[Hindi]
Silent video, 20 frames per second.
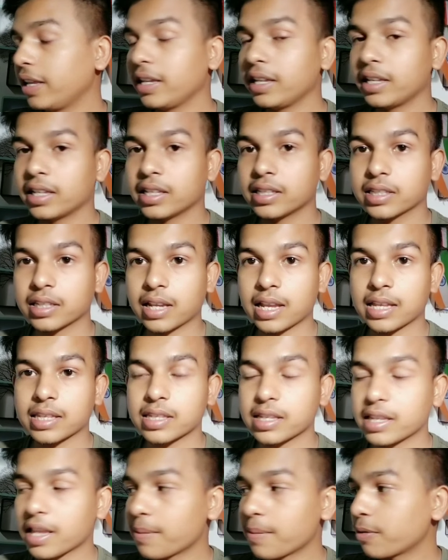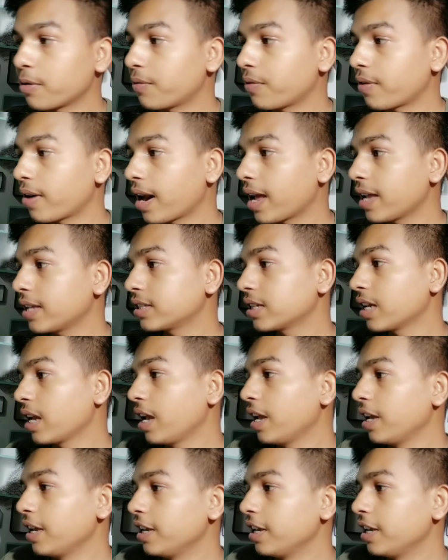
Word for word: है इंगेज कैसे है आपको फराइज